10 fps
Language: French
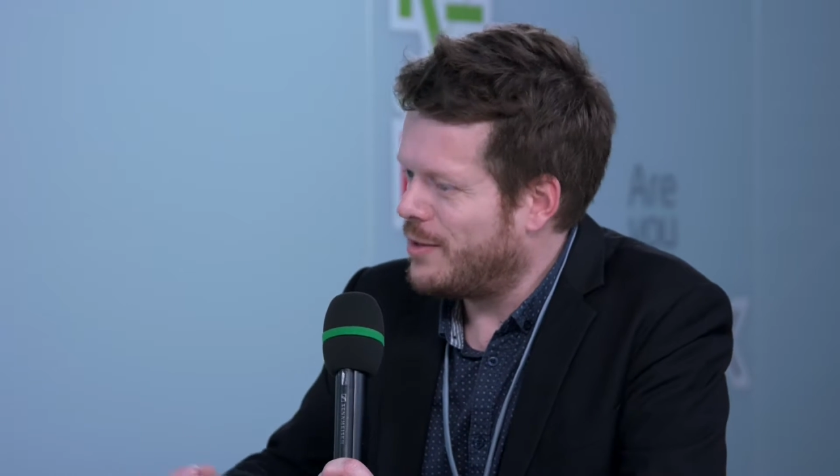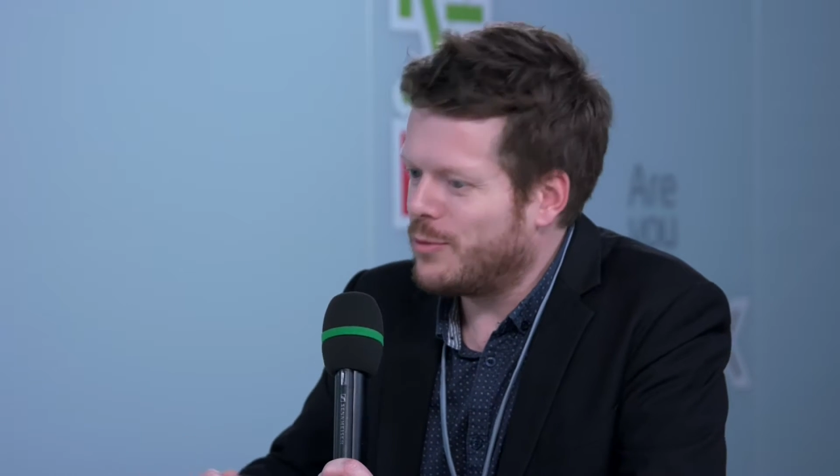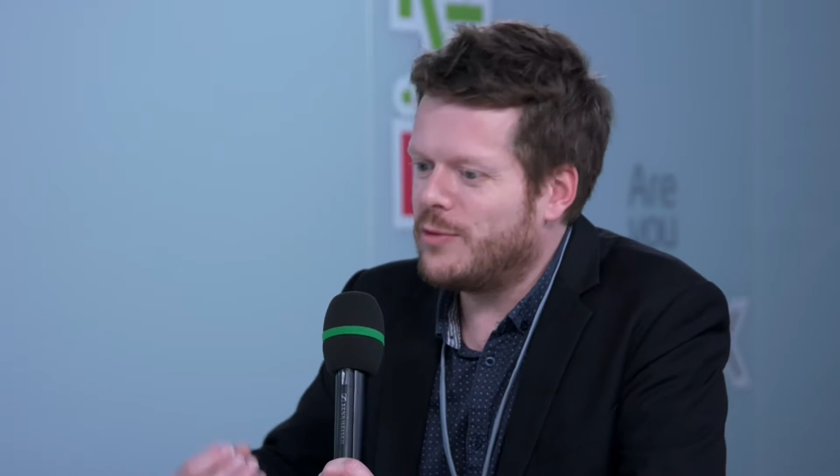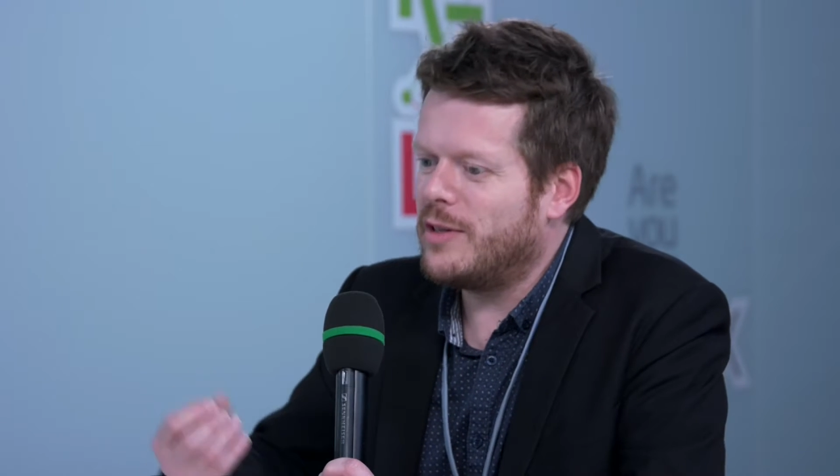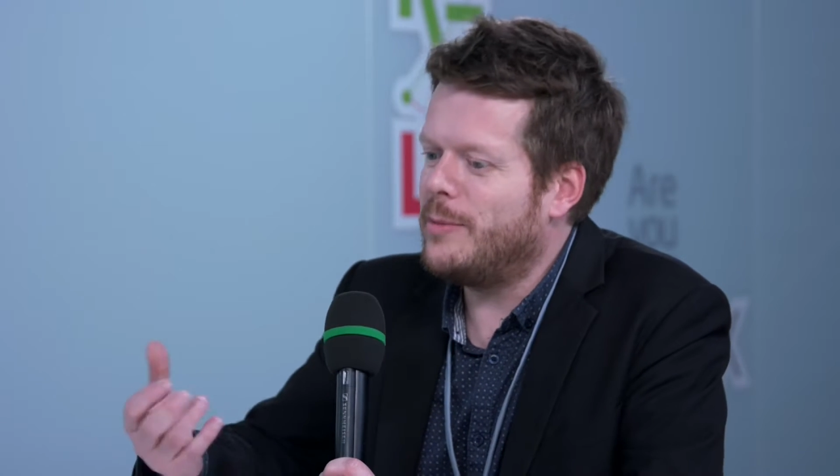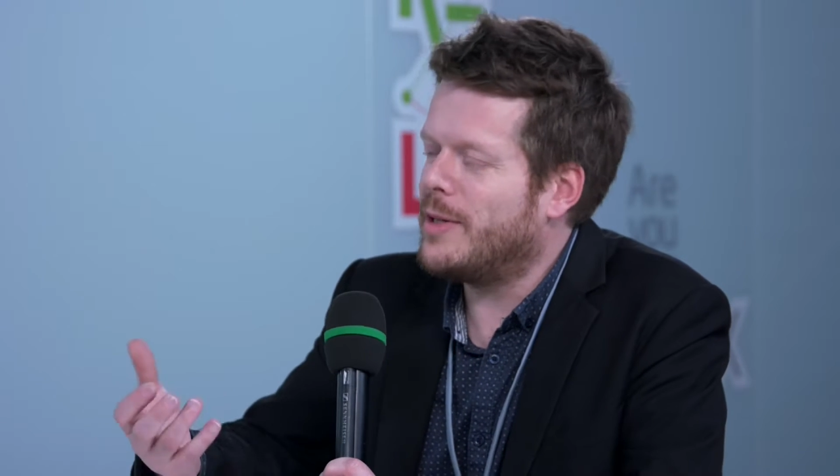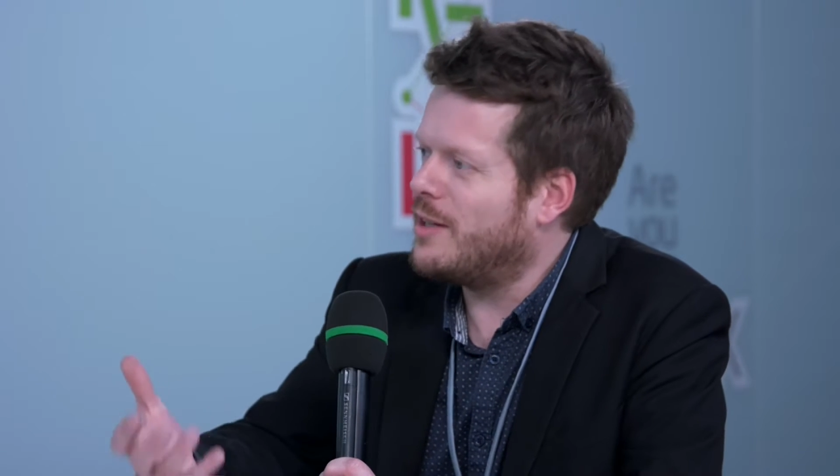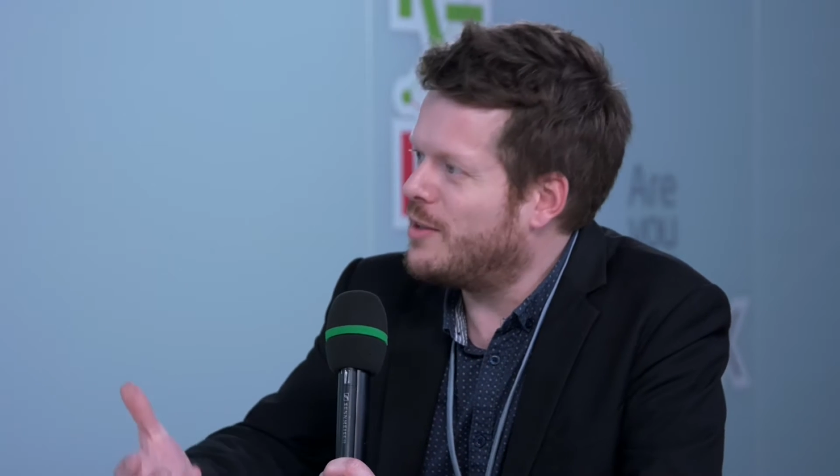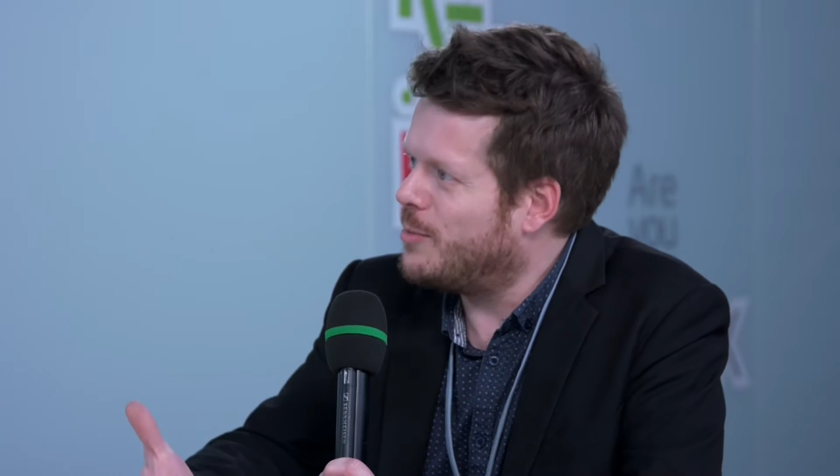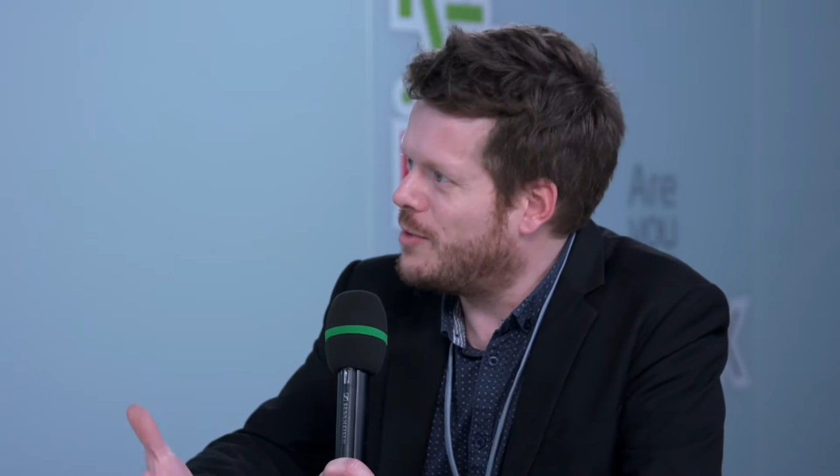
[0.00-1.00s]
Donc, vous allez mettre à
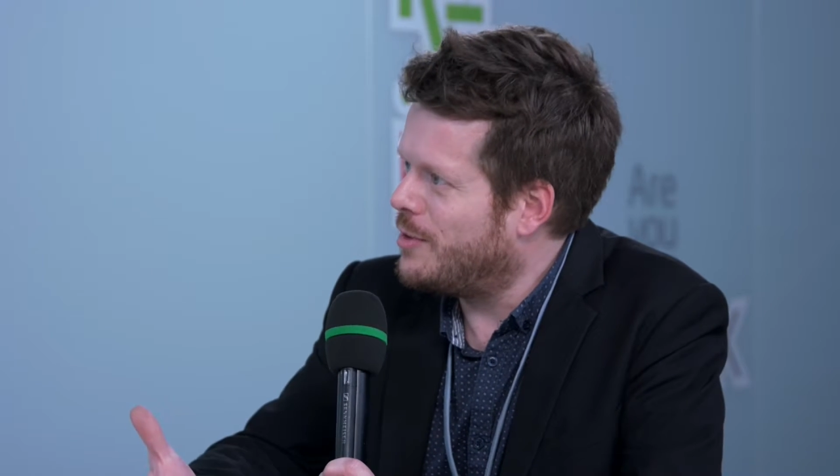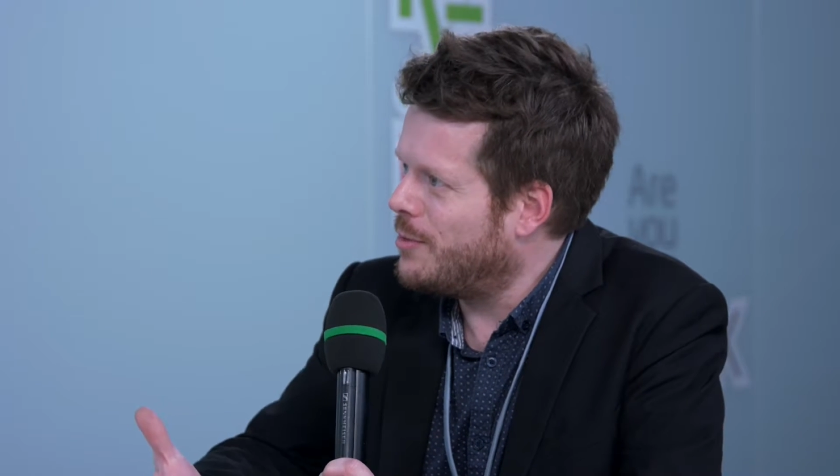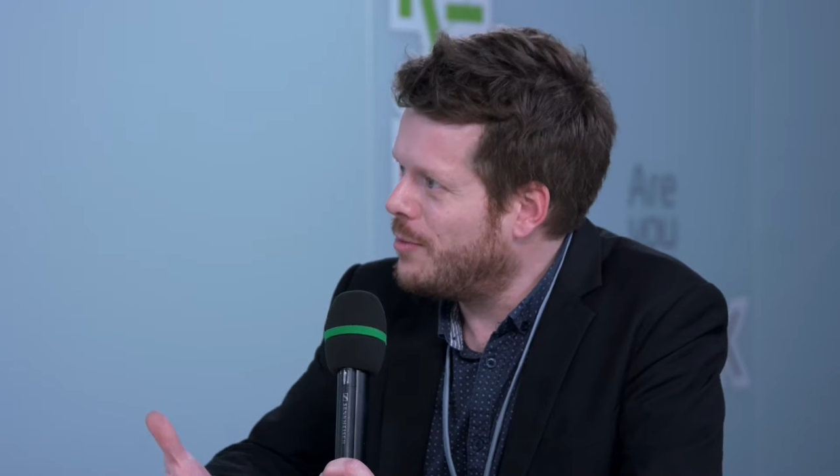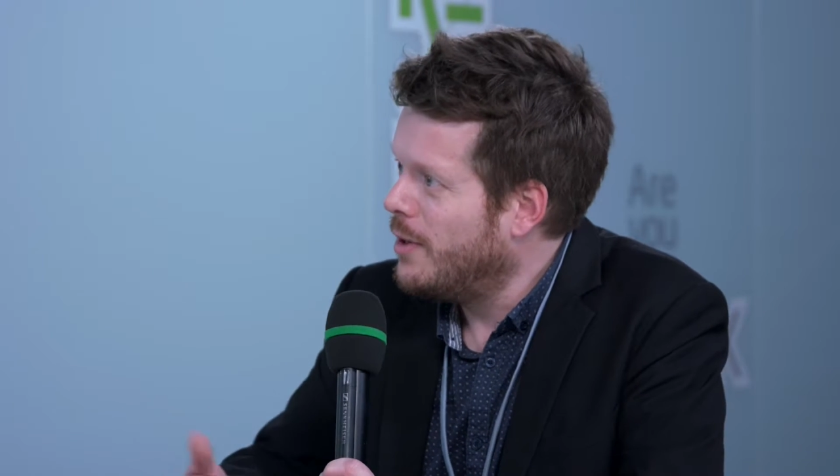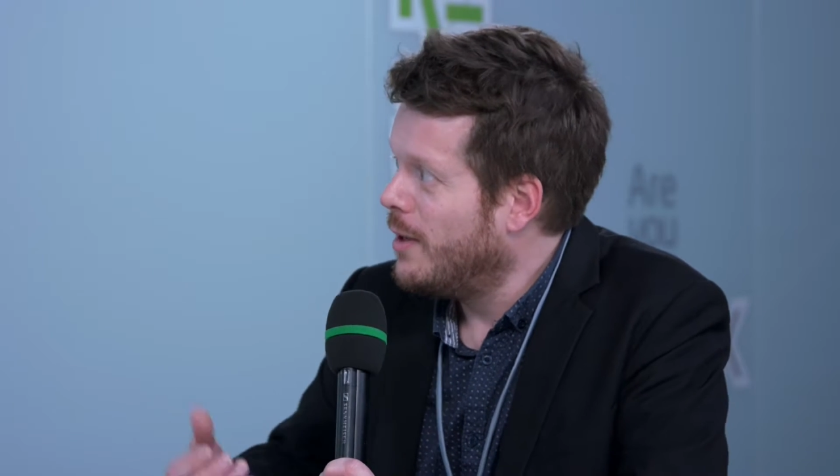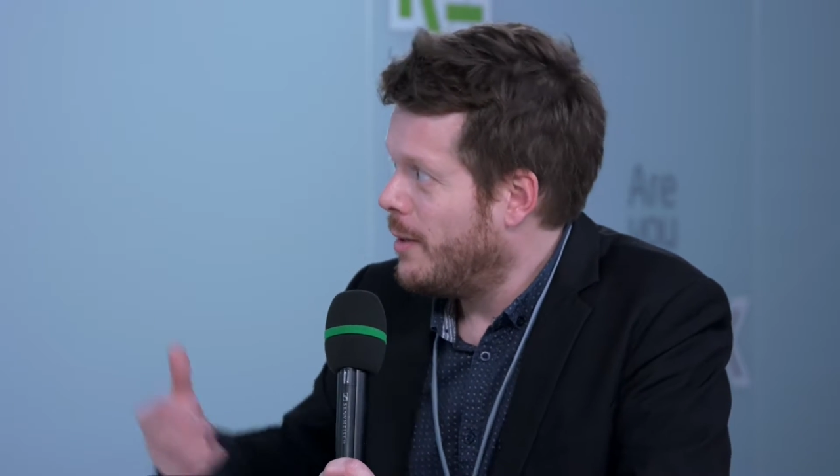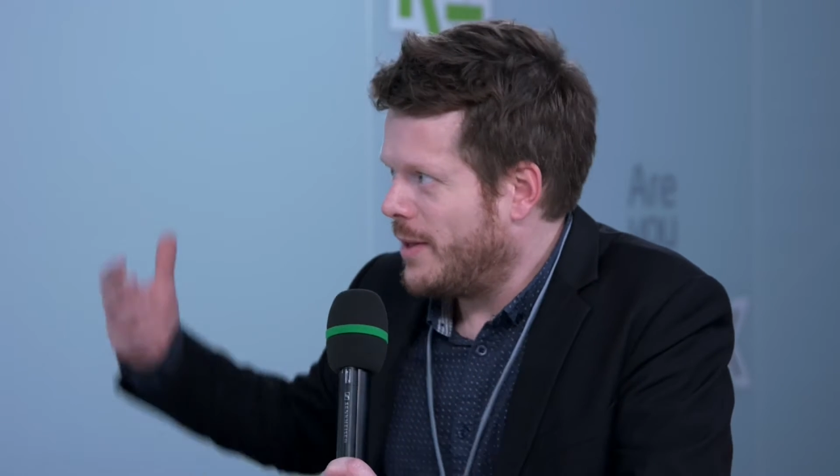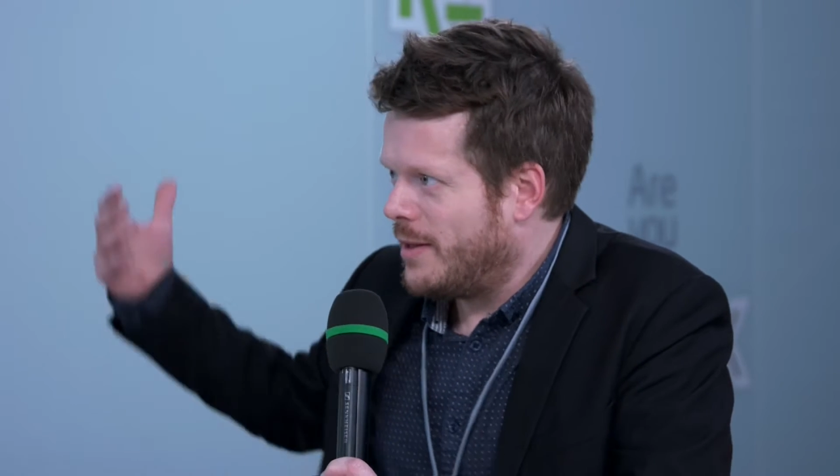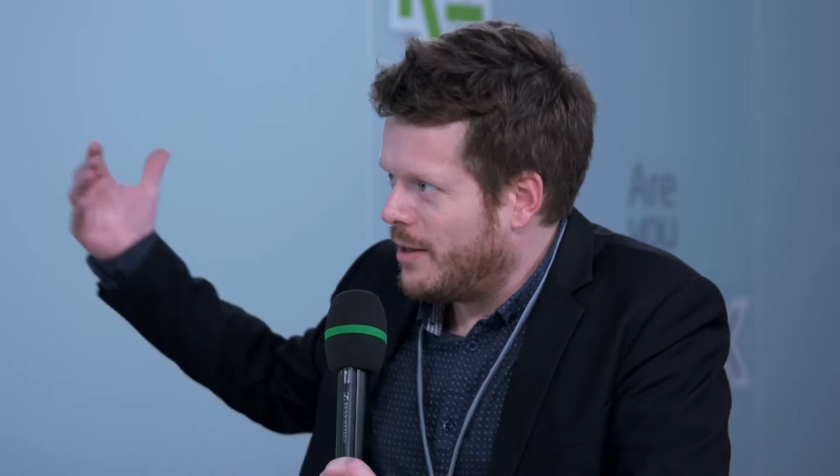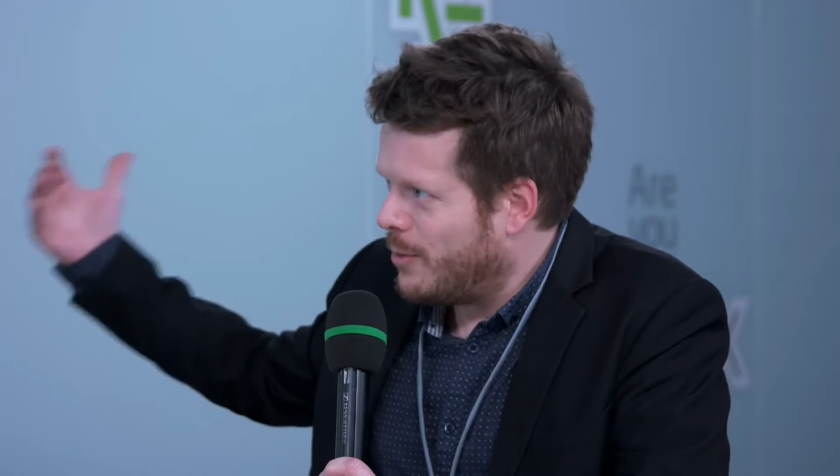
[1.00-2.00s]
disposition bah,
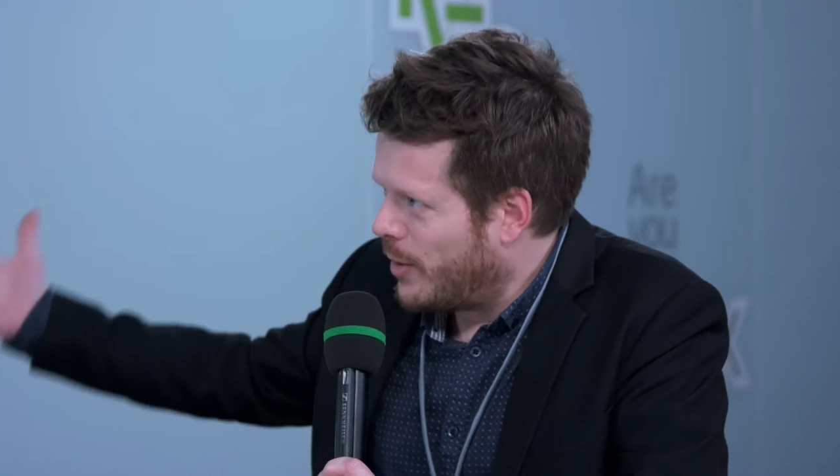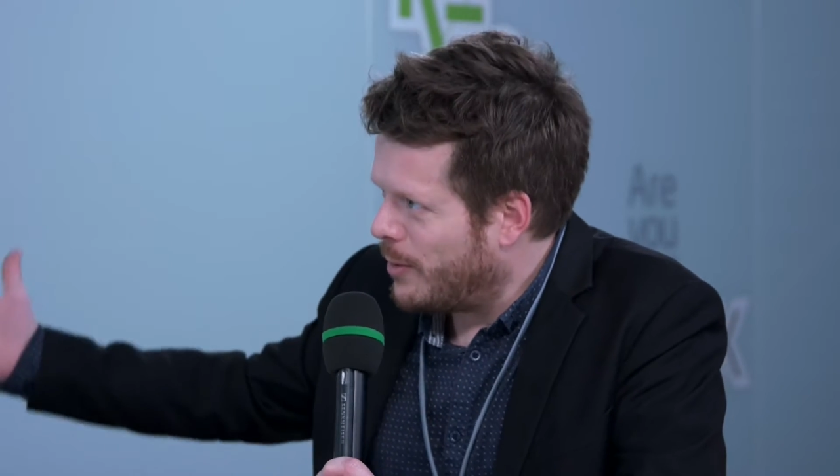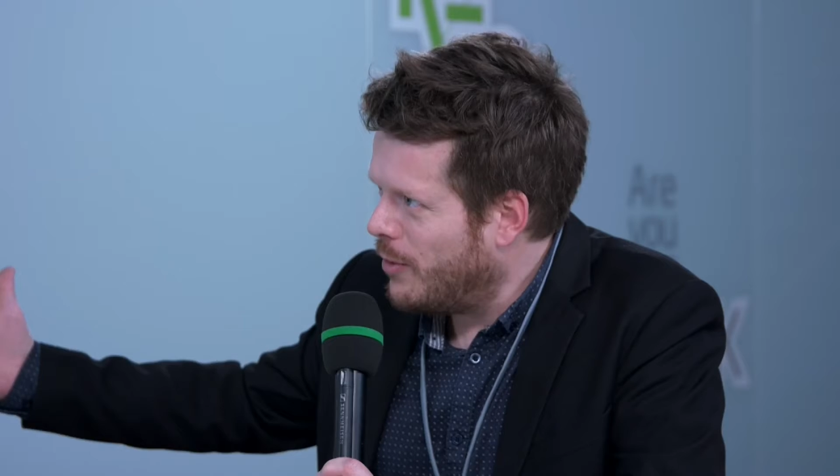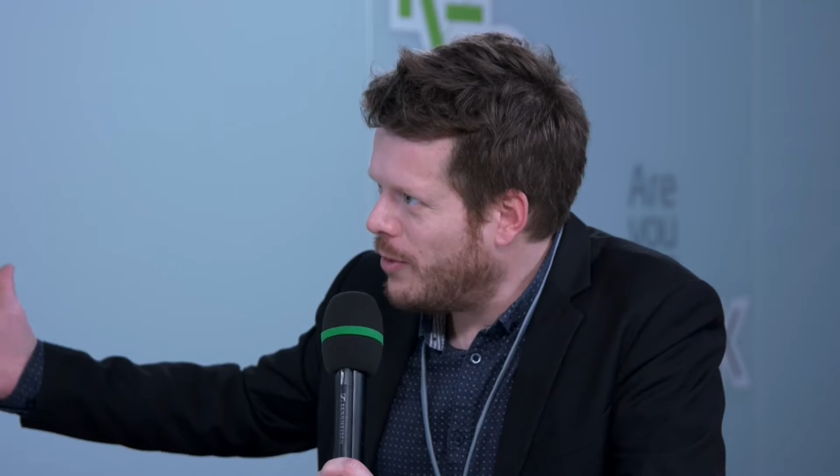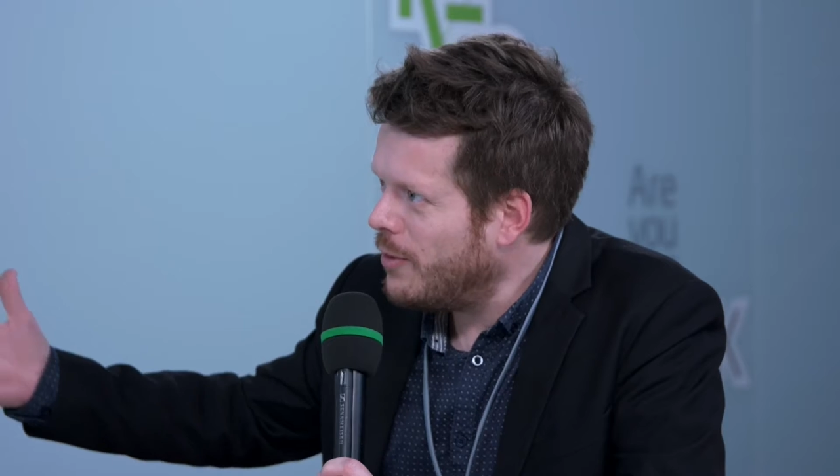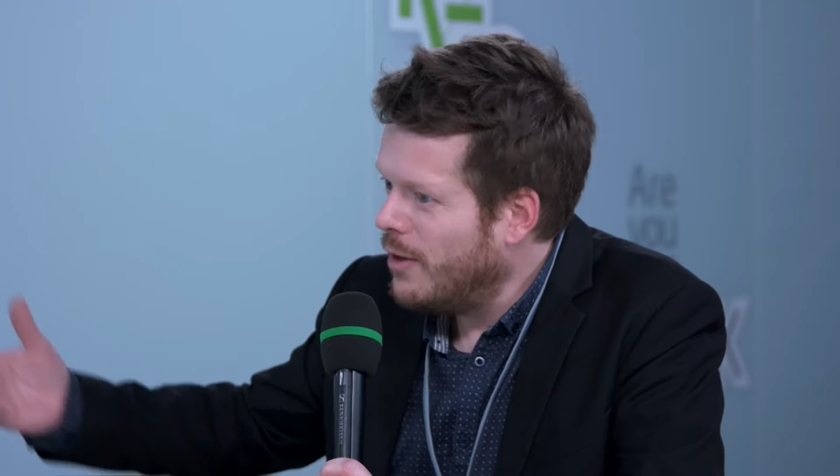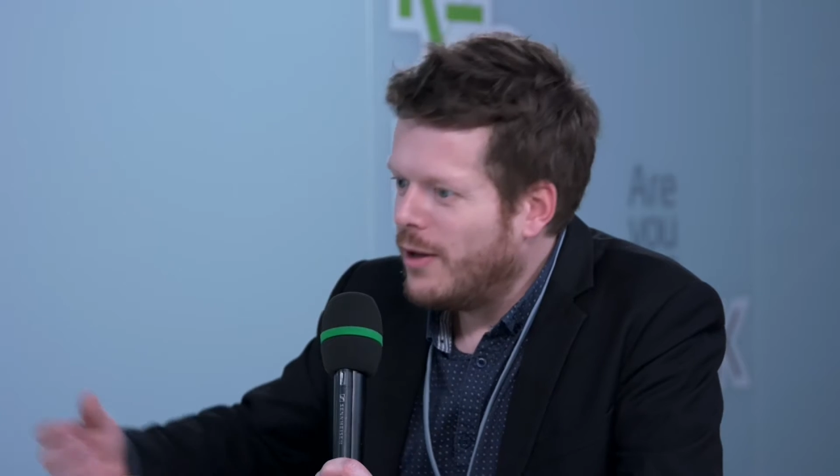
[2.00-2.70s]
des whiteboards